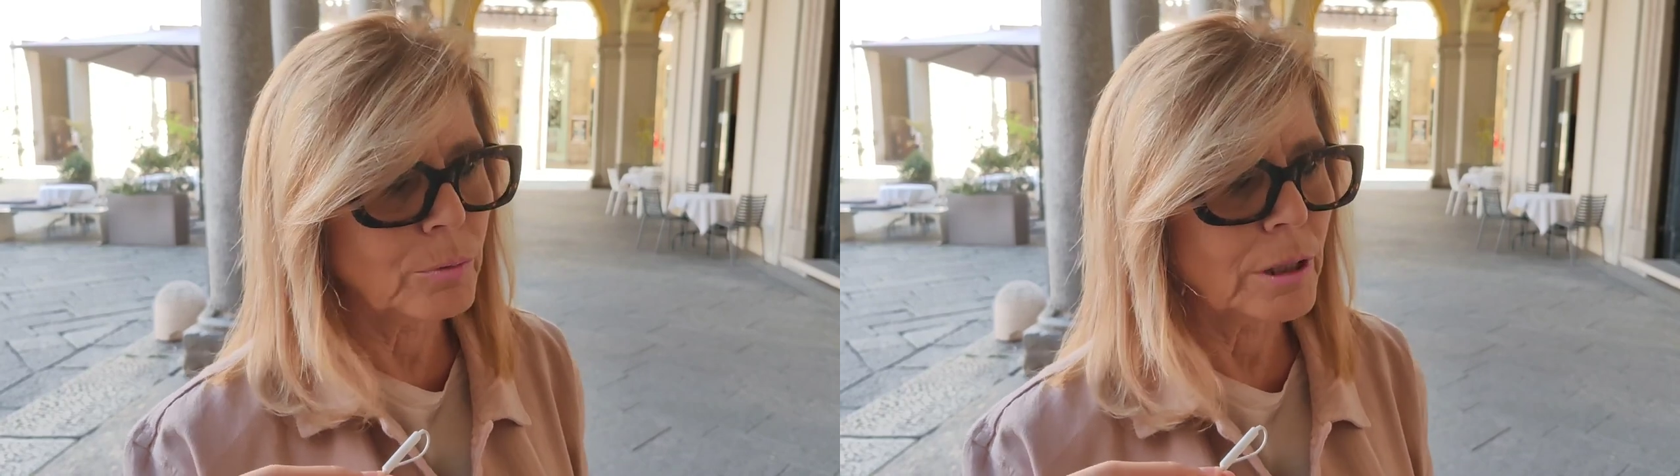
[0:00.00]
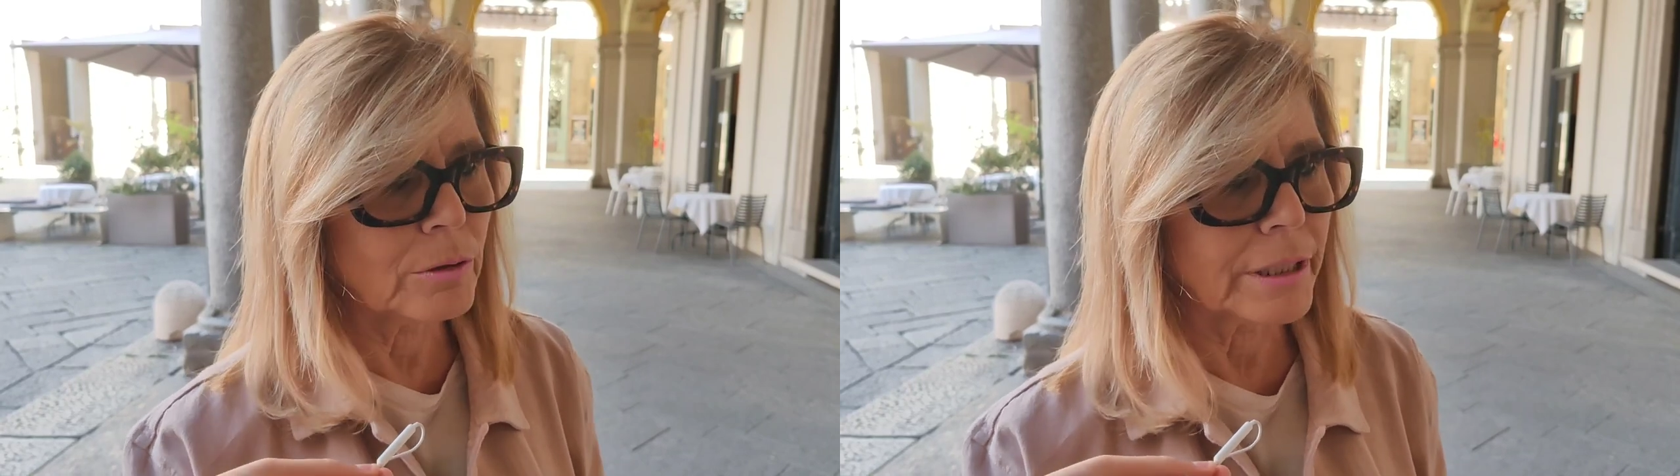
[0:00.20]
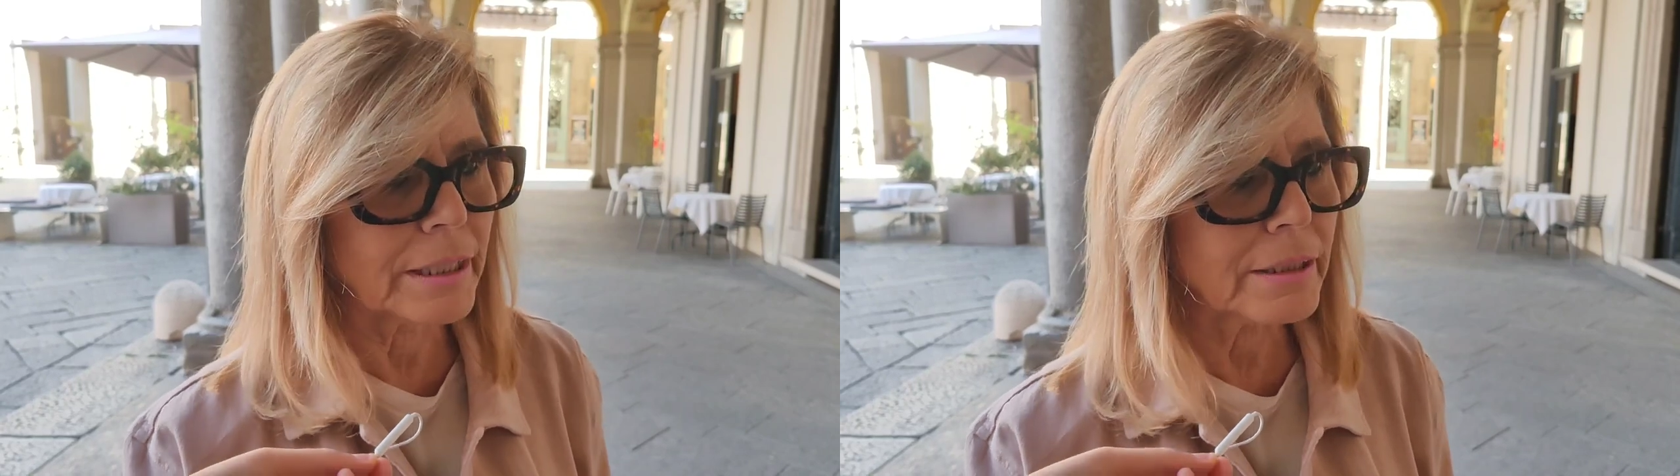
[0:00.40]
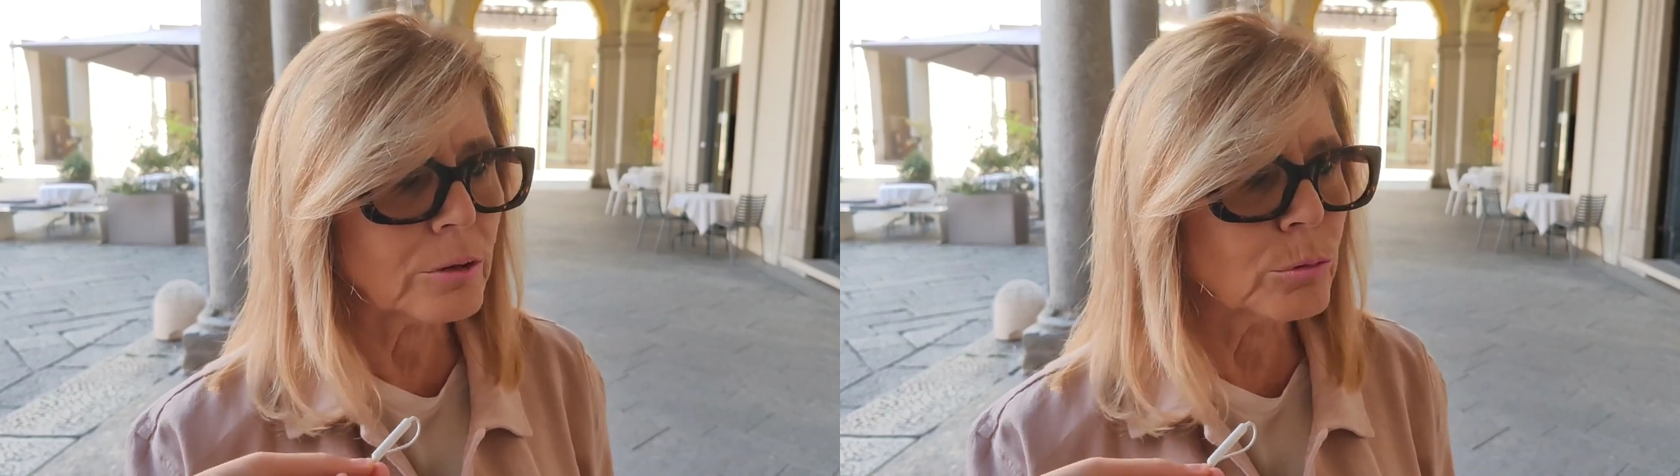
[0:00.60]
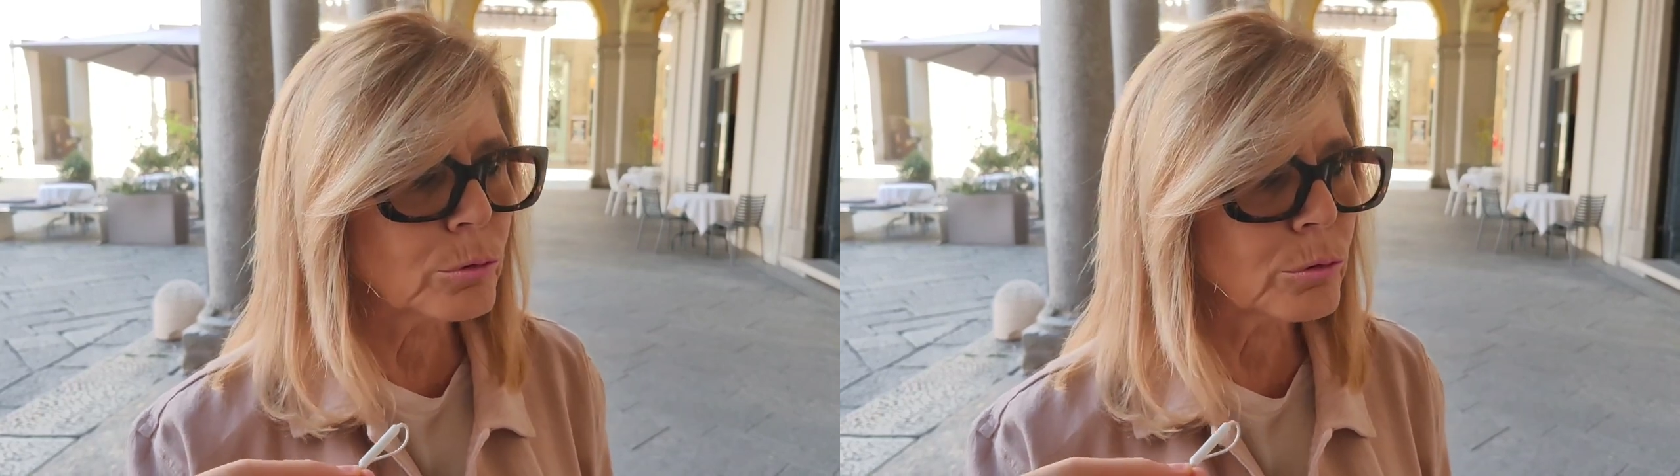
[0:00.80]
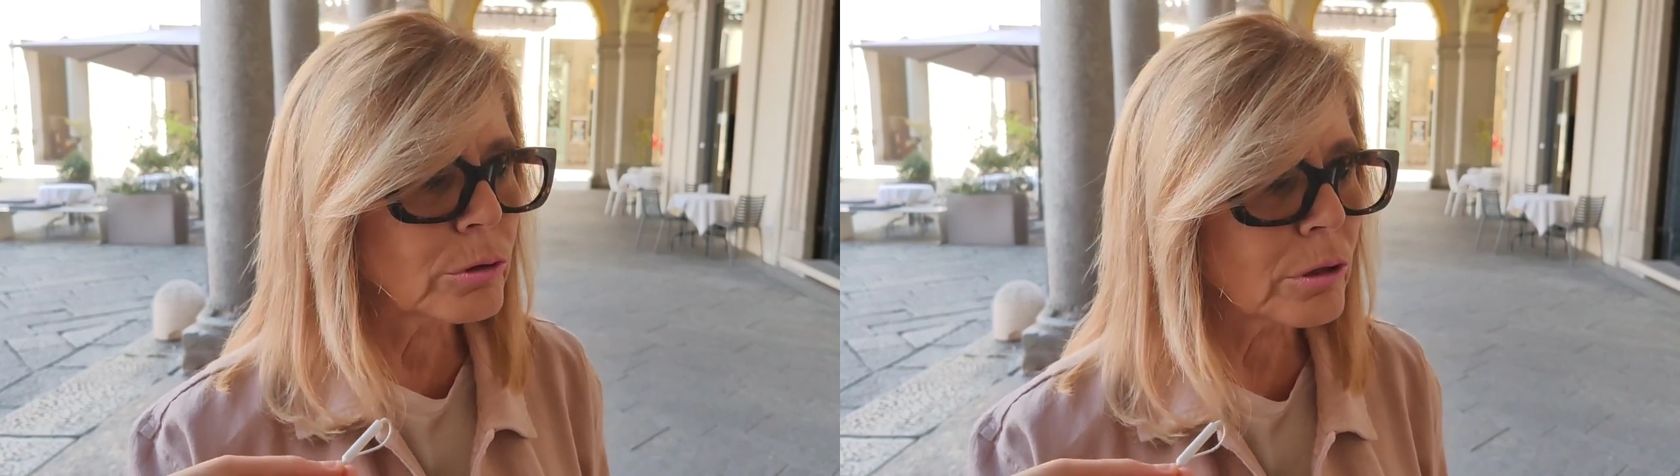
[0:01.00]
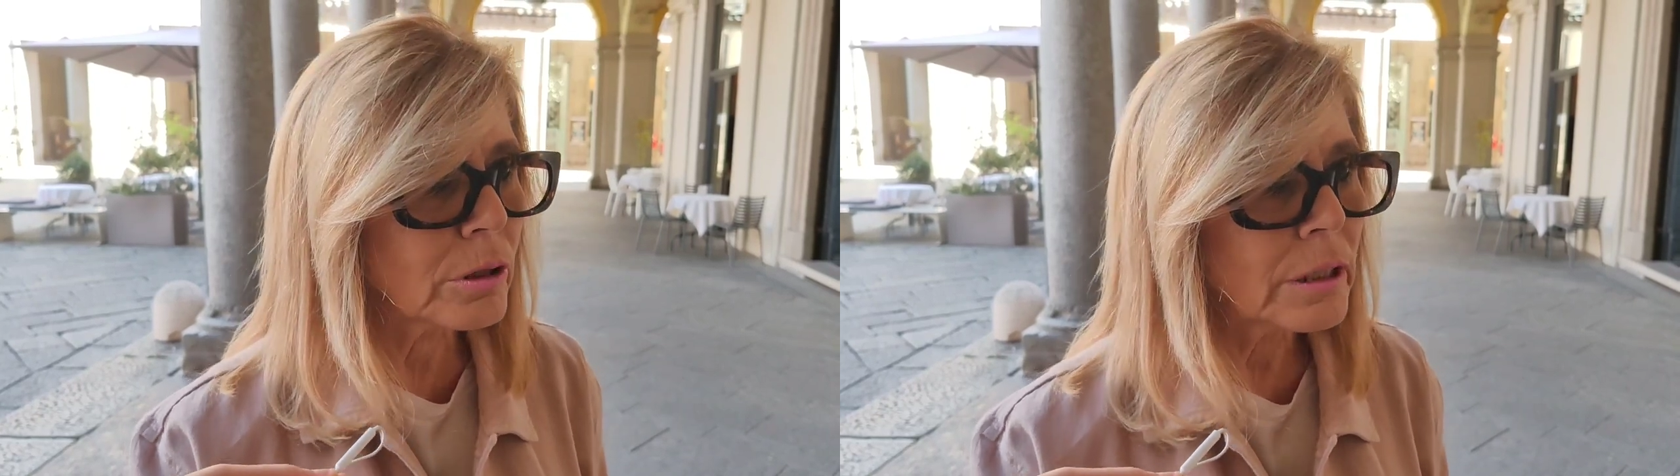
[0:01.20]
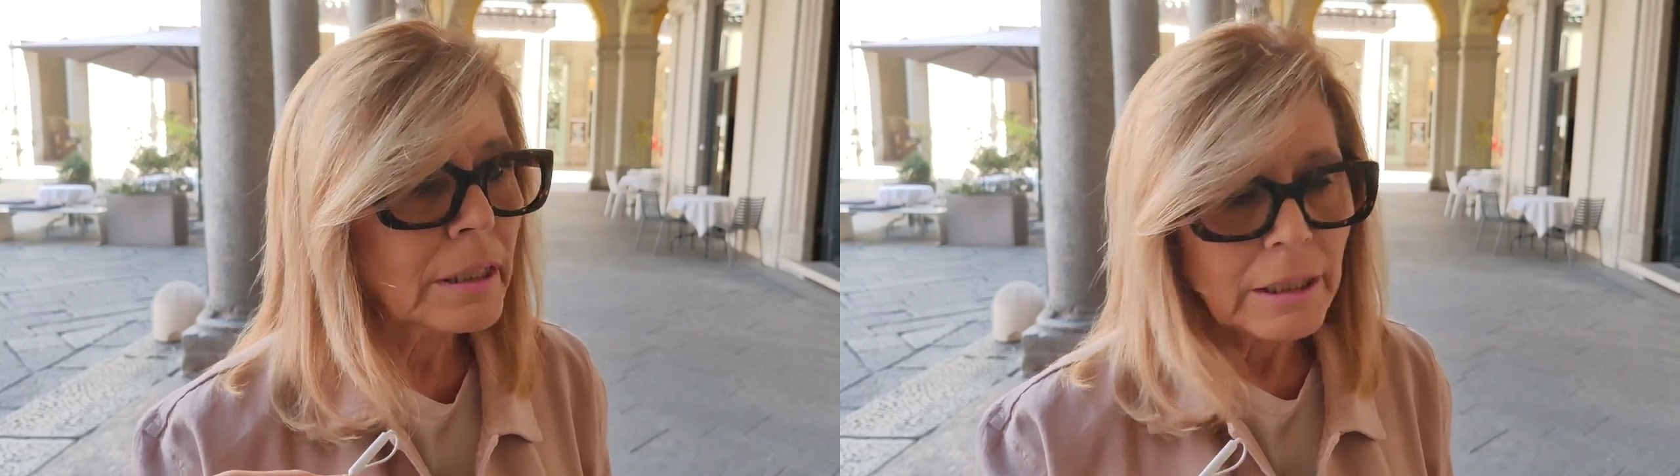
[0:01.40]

di quello che è accaduto